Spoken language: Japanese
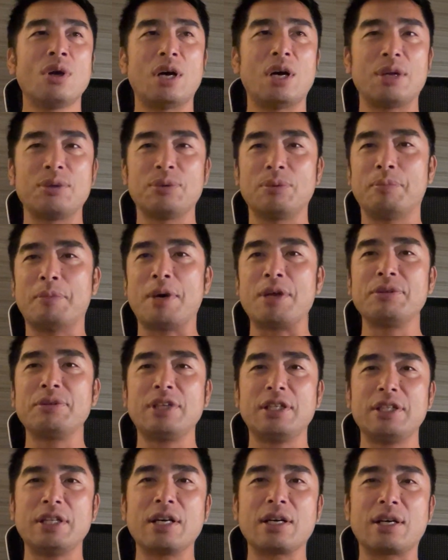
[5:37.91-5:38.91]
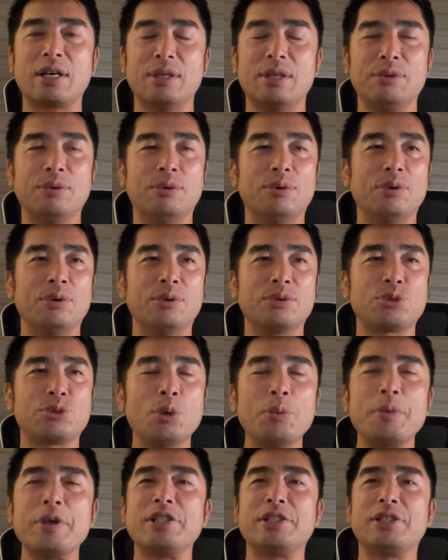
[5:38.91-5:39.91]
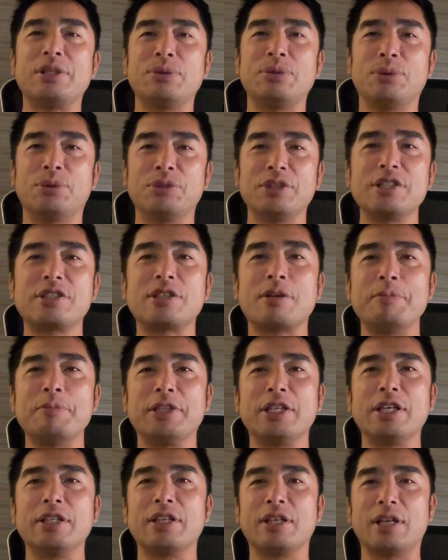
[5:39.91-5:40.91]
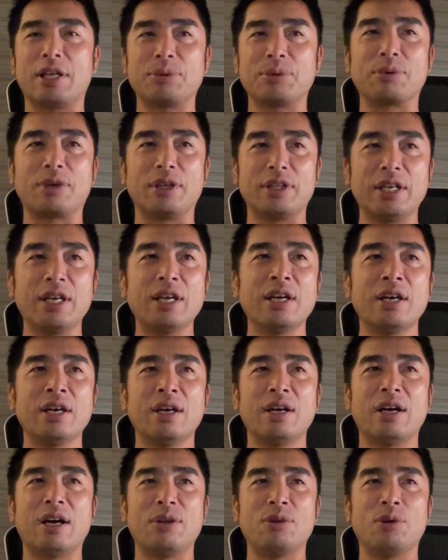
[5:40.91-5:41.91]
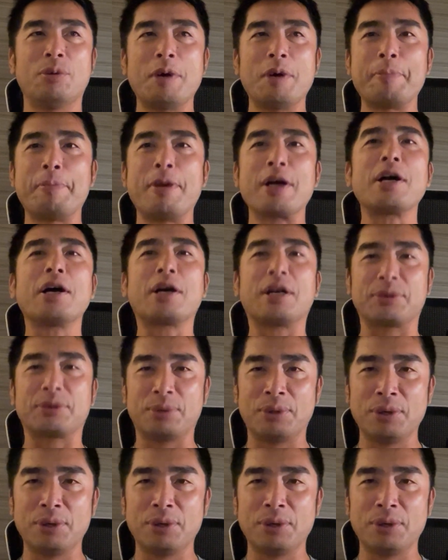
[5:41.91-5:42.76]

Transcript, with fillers: あのまるでなんかあの商売してるお姉さんみたいだなとかねあのお前バカかと